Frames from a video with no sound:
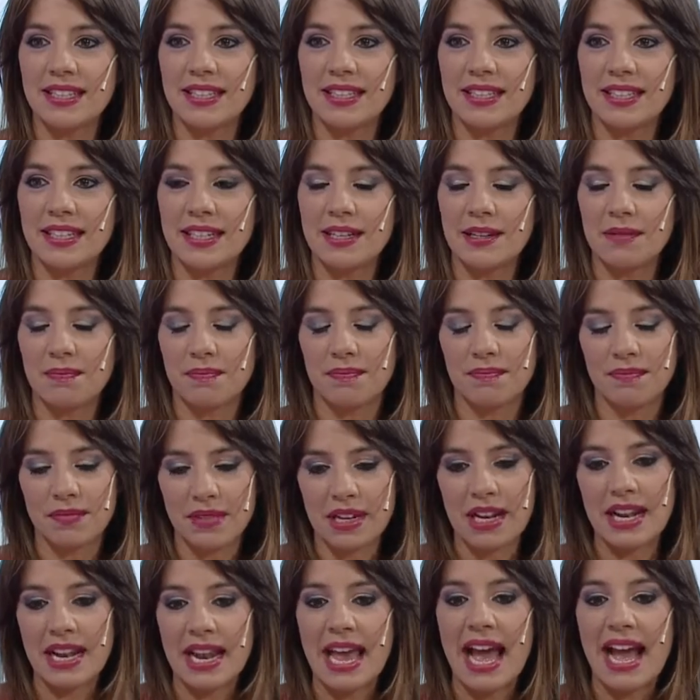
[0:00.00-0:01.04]
este,
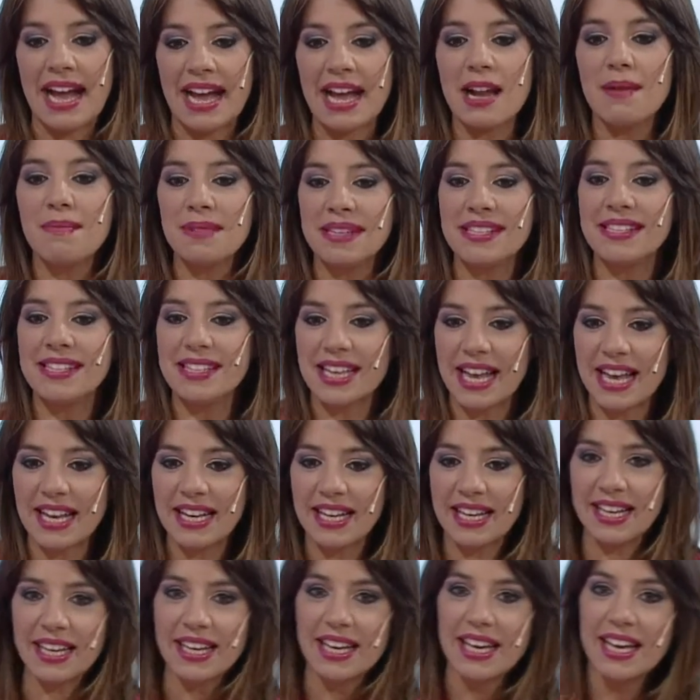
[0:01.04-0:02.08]
acá el
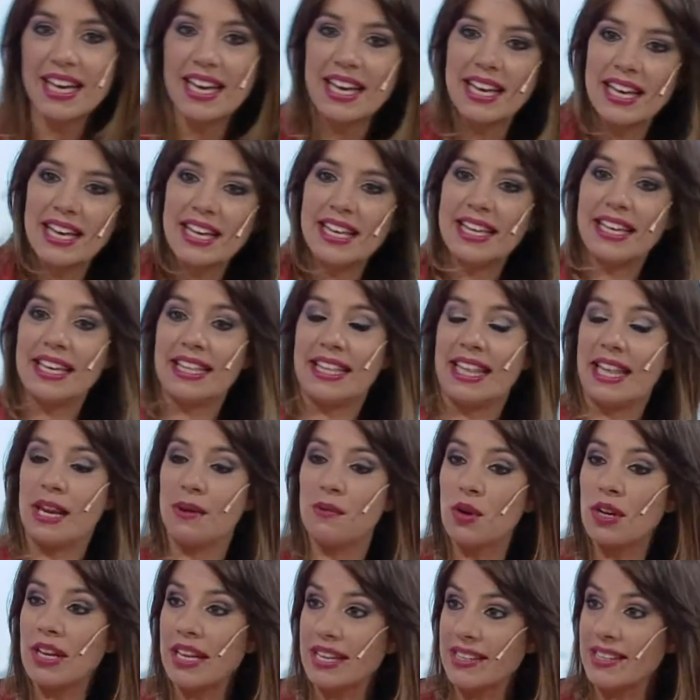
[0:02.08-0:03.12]
mensaje es que
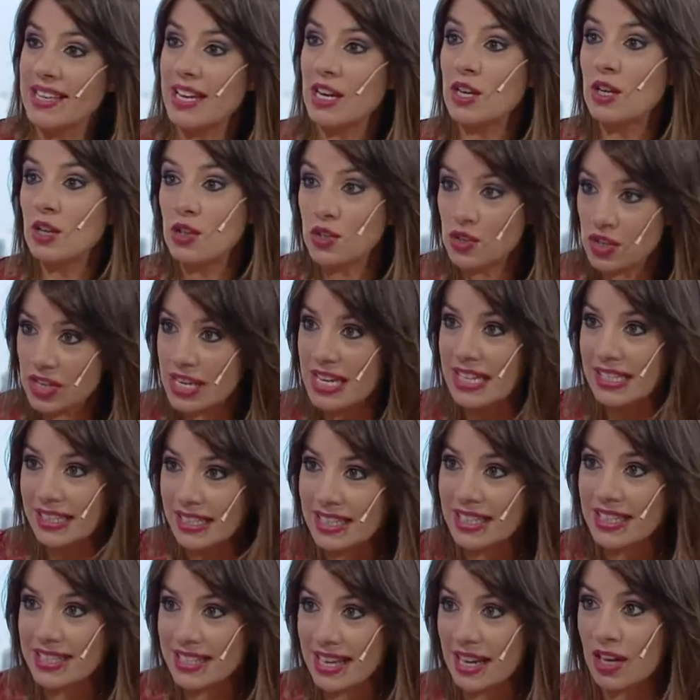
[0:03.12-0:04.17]
tenemos que ser
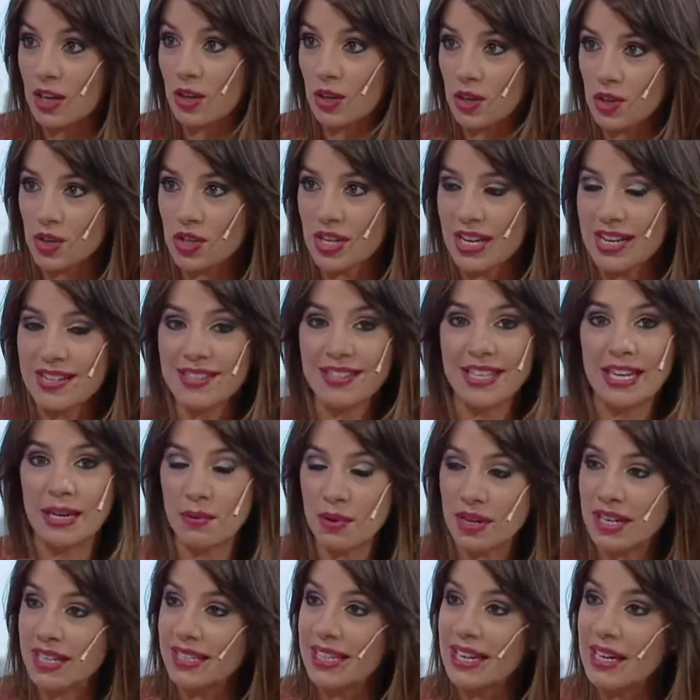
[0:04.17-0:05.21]
conscientes de estas cosas,
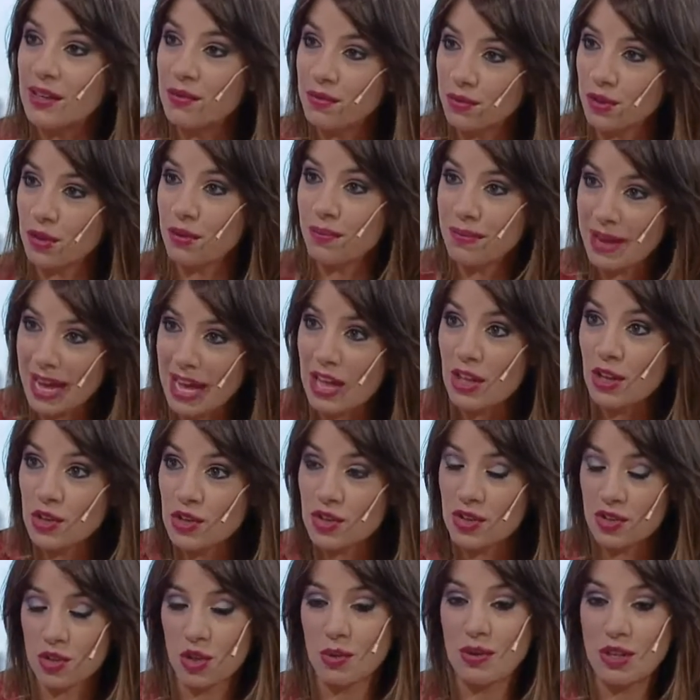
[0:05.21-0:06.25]
tenemos que estar
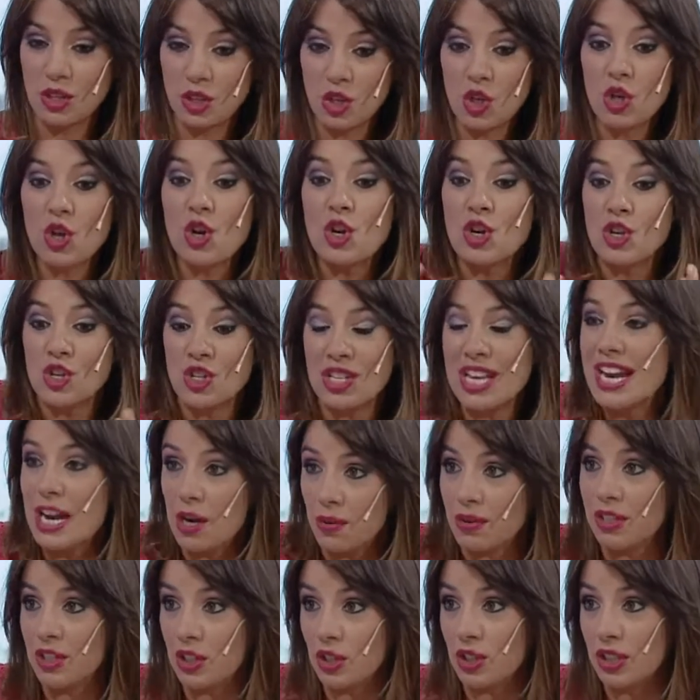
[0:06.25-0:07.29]
informados, sobre todo conocer
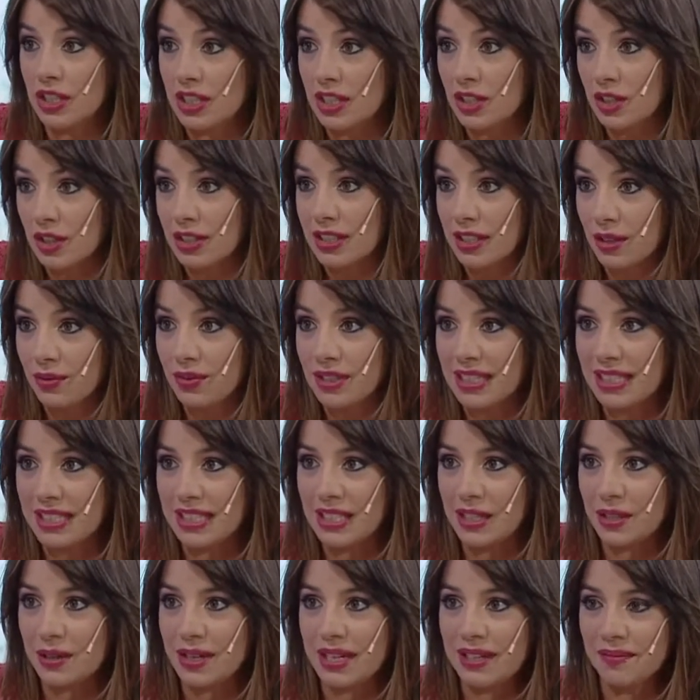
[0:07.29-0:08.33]
a nuestro hijo en
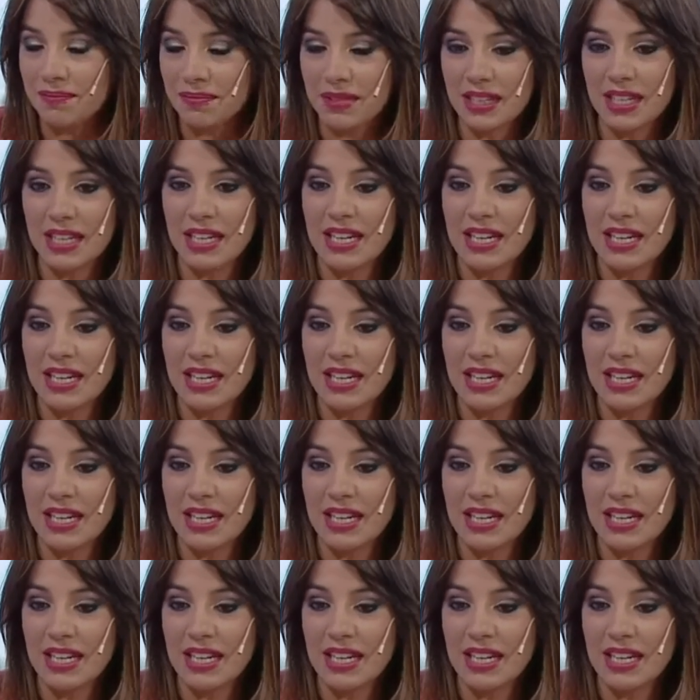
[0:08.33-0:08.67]
definitiva.